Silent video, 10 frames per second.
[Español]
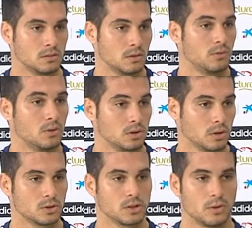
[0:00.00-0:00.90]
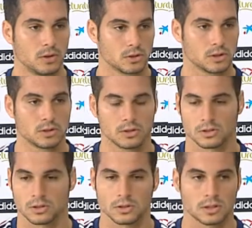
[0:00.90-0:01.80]
Pues el fútbol lo tenemos que poner nosotros,
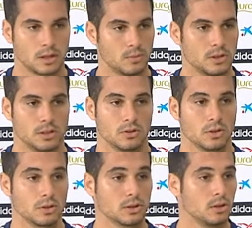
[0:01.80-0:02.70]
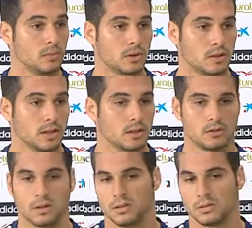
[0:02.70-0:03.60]
nosotros tenemos, y yo creo que eso es lo importante,
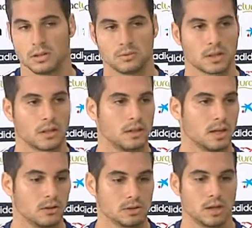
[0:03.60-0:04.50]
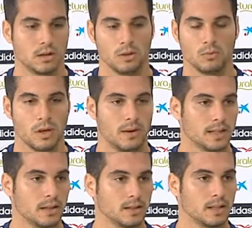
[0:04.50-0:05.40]
no, no tenemos que centrarnos ahora en un
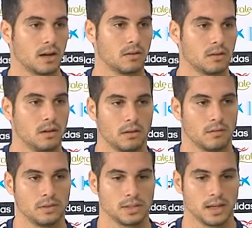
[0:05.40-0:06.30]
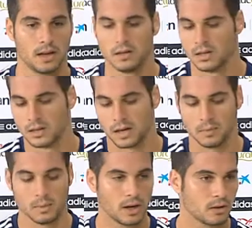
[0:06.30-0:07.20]
debate de si la condición física, ahora
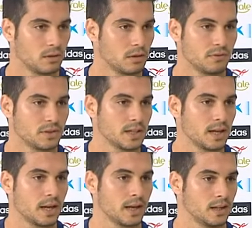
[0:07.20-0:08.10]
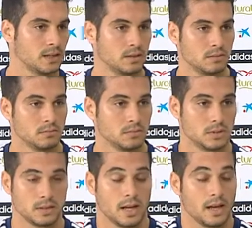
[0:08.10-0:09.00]
mismo la condición física es la que es,
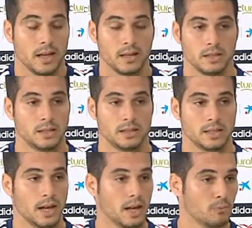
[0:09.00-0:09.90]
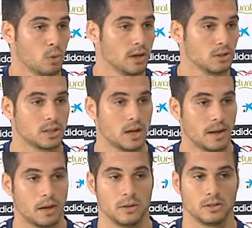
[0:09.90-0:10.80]
es la que hay, y sea la buena o sea
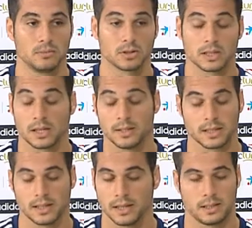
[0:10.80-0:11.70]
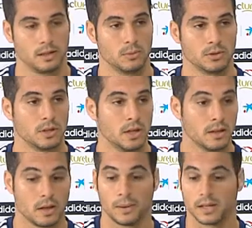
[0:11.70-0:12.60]
mala, pero tenemos que saber que es la que tenemos.
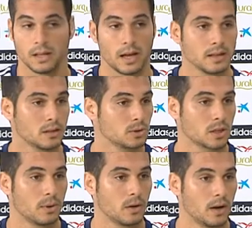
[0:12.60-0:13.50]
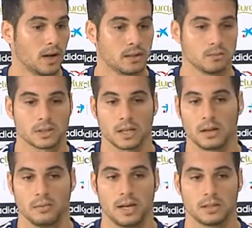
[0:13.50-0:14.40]
Y a partir de ahí tenemos que mejorar, tenemos que
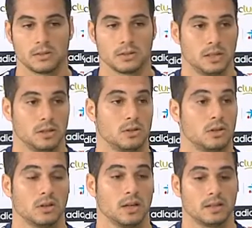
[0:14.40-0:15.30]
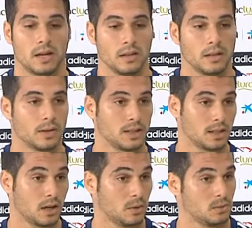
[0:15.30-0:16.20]
hacer bien las cosas. Y yo creo que entrar en debates
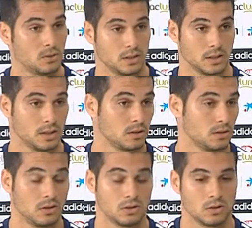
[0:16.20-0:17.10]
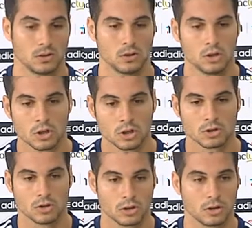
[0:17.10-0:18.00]
ahora mismo de si esto es lo otro, no.
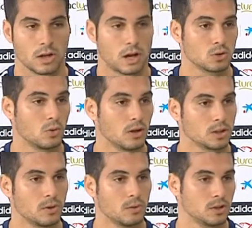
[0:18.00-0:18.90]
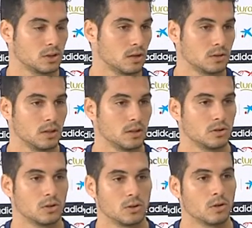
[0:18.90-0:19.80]
Yo creo que a los jugadores, por lo menos, y a los
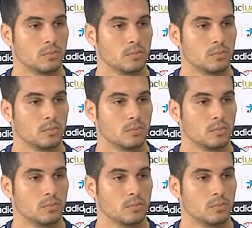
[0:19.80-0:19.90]
técnicos no nos